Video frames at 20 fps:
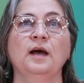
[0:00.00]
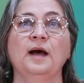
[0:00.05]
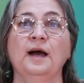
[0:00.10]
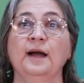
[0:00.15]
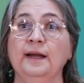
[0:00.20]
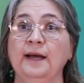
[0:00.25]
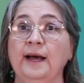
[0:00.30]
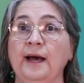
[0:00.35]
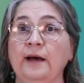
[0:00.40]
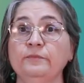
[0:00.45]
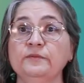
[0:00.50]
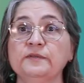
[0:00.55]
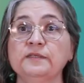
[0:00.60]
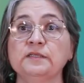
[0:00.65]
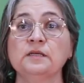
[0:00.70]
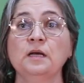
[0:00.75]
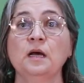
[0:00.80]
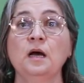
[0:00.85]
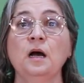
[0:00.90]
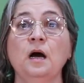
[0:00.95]
A
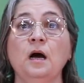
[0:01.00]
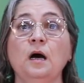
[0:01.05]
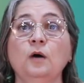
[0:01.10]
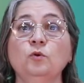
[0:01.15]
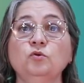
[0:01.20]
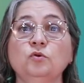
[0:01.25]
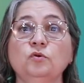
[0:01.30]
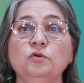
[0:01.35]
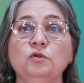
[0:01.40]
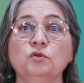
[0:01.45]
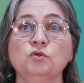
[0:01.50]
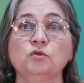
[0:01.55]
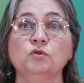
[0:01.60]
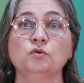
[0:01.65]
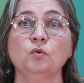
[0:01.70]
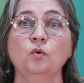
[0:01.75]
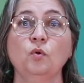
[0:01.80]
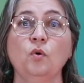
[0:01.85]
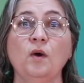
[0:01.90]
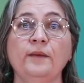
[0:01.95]
CAPES
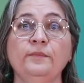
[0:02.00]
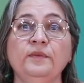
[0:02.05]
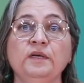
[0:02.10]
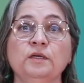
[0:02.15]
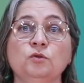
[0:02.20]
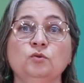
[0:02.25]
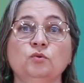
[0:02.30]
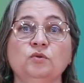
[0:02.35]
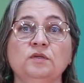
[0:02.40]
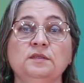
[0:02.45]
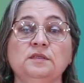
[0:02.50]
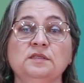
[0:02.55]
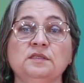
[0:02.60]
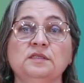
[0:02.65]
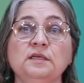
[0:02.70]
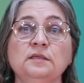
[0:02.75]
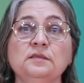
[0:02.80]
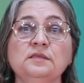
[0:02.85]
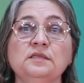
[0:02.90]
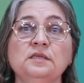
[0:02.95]
autorizou a abertura de
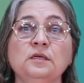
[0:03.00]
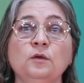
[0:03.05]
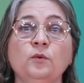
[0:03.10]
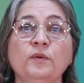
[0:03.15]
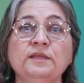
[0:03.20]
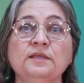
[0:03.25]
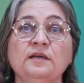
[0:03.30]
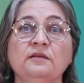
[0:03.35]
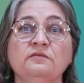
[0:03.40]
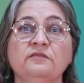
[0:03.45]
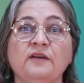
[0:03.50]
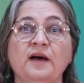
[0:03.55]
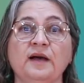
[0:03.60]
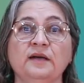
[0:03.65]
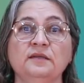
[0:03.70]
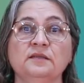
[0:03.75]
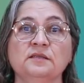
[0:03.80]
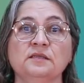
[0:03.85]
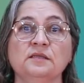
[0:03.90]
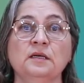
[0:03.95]
150
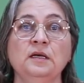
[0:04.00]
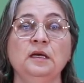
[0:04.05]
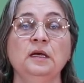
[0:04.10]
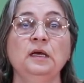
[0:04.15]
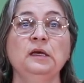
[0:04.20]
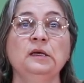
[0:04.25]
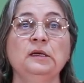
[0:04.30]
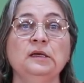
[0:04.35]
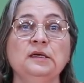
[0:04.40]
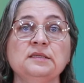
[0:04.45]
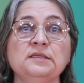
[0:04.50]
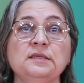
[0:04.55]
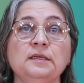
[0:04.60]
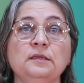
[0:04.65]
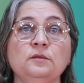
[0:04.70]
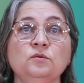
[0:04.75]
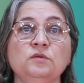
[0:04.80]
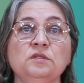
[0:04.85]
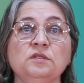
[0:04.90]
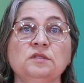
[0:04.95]
vagas que
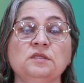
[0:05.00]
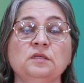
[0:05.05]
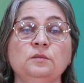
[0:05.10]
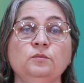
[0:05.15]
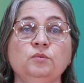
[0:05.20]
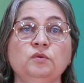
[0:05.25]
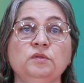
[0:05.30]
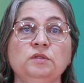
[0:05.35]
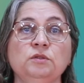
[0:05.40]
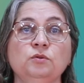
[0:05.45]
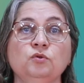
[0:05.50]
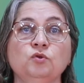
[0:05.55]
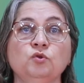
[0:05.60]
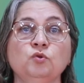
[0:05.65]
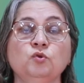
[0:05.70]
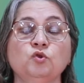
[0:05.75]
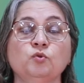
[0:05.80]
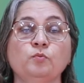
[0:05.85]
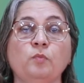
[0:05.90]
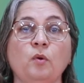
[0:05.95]
serão distribuídos
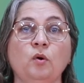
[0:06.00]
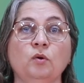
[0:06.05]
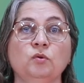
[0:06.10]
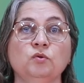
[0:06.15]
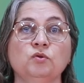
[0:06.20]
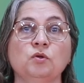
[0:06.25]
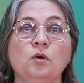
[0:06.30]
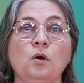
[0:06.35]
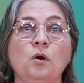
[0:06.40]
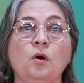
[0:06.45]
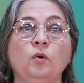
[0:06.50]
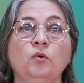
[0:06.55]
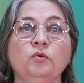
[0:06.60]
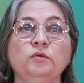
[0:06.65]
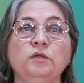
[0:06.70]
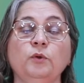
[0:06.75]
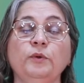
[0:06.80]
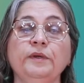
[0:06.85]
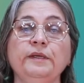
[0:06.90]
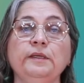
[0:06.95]
nos polos
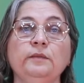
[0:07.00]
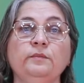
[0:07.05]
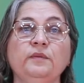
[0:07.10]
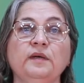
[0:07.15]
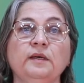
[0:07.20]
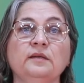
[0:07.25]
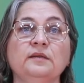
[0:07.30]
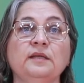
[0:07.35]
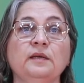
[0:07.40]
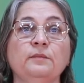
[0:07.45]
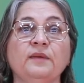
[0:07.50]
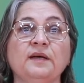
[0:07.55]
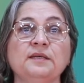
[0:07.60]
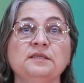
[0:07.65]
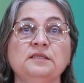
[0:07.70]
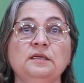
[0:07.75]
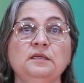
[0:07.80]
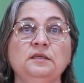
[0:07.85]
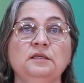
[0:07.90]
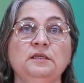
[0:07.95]
onde a UNB tem
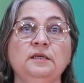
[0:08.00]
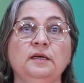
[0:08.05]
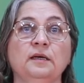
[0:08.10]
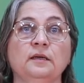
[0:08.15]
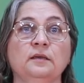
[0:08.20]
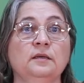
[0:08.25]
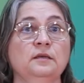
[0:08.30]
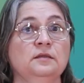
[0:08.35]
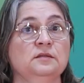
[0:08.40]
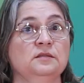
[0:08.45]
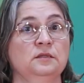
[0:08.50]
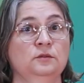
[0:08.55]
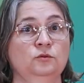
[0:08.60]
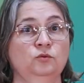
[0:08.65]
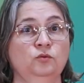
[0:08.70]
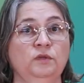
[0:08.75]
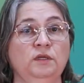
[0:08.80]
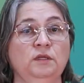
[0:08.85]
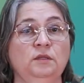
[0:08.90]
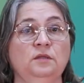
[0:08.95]
parceria,
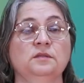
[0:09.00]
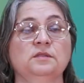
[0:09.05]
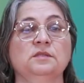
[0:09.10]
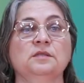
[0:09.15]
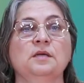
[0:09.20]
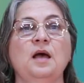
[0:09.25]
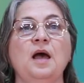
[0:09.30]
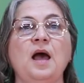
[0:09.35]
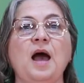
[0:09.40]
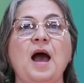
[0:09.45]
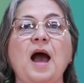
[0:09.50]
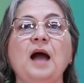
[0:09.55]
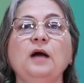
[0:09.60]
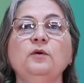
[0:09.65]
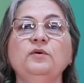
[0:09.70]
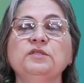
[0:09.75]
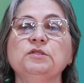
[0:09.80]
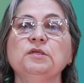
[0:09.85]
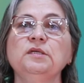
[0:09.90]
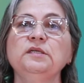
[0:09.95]
sendo eles
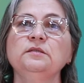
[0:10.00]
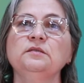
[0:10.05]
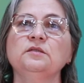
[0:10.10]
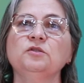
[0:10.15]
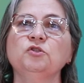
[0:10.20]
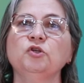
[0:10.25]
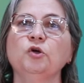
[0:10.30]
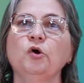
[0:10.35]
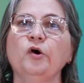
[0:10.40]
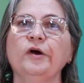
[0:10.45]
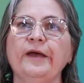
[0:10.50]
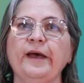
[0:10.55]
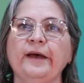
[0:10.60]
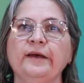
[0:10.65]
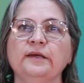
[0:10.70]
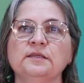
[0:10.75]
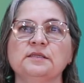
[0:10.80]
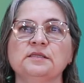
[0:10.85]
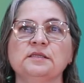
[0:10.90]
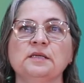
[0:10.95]
Águas Lindas de
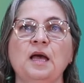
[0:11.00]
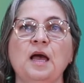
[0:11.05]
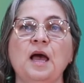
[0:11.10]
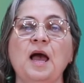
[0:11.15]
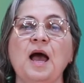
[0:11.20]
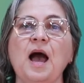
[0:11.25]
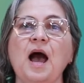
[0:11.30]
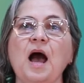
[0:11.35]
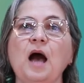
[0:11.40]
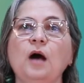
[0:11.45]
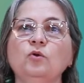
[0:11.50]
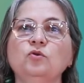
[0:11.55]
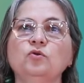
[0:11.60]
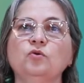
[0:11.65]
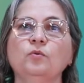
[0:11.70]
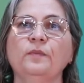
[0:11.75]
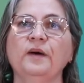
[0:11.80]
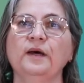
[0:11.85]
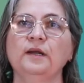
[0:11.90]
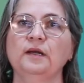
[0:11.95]
Goiás,
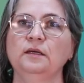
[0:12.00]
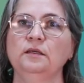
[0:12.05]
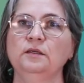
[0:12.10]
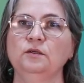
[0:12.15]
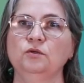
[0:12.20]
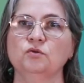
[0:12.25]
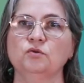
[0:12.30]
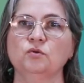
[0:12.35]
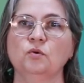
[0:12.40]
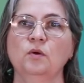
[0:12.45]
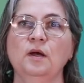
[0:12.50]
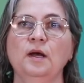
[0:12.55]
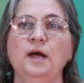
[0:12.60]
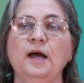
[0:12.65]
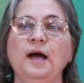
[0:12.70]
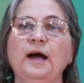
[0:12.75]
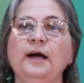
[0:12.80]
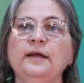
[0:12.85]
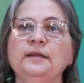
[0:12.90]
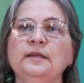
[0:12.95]
Alto Paraíso,
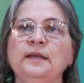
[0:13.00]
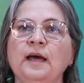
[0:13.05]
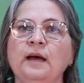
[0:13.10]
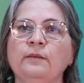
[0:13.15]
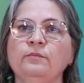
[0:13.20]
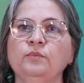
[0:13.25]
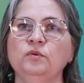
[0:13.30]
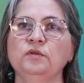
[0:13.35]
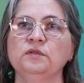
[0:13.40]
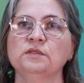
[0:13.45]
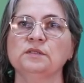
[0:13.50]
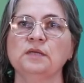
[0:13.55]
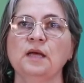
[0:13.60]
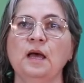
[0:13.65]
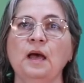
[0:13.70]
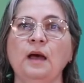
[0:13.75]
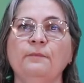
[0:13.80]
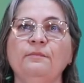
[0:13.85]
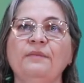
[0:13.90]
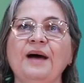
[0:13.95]
Anápolis,
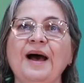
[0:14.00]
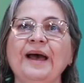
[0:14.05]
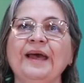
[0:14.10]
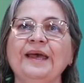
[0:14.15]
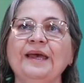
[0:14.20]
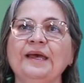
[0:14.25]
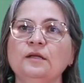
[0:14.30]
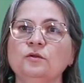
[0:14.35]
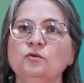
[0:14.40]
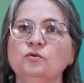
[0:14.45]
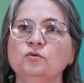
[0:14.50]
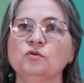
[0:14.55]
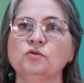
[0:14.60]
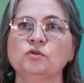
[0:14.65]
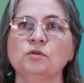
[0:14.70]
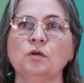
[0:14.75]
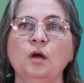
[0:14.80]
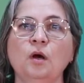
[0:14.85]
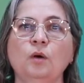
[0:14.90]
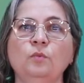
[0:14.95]

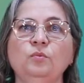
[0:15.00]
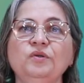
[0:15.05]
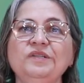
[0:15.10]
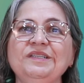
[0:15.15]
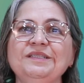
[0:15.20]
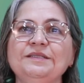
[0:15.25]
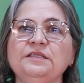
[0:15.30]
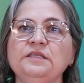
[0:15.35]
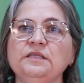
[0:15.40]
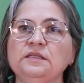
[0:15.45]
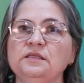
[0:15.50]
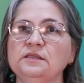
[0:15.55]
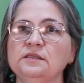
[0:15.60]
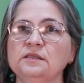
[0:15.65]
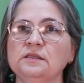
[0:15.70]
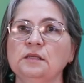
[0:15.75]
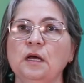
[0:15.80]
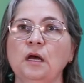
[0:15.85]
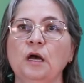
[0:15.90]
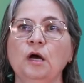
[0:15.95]
Barretos,
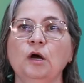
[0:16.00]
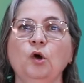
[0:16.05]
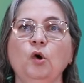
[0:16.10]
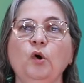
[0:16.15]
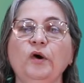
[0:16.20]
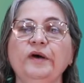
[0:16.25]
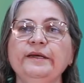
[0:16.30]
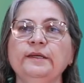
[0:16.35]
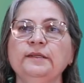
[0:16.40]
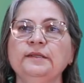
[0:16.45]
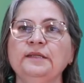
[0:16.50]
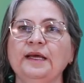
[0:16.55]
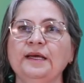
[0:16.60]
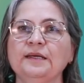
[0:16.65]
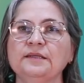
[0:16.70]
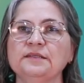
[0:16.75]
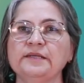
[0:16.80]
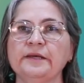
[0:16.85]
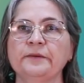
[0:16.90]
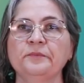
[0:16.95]
Buritis,
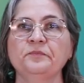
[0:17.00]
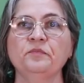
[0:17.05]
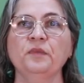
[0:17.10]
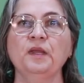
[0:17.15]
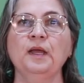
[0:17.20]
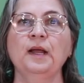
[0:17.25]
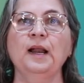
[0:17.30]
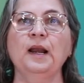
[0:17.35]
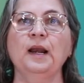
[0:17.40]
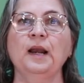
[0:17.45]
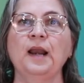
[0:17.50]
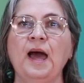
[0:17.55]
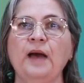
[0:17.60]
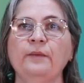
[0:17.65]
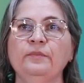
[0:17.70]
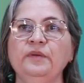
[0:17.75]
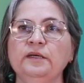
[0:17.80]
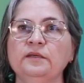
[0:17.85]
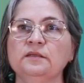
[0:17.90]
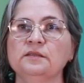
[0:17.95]
Goianésia,
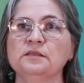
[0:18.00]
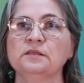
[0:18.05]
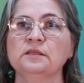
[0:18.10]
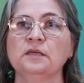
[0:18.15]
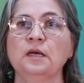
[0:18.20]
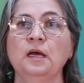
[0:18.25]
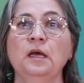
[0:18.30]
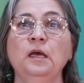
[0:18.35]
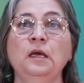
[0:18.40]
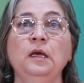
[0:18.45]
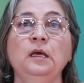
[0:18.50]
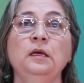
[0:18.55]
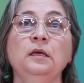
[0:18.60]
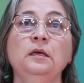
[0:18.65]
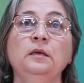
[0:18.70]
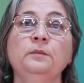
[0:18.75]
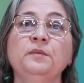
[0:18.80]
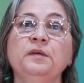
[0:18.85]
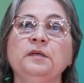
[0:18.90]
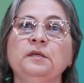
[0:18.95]
Lábrias
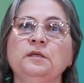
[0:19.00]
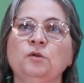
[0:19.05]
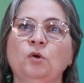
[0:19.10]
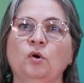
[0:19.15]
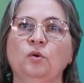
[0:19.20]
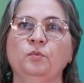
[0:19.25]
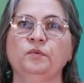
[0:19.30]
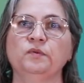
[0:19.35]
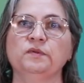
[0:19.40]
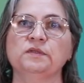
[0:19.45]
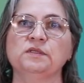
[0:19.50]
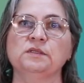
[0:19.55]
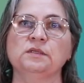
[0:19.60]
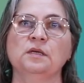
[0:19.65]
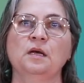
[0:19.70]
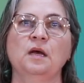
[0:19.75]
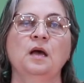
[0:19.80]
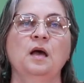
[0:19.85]
e Pirinópolis.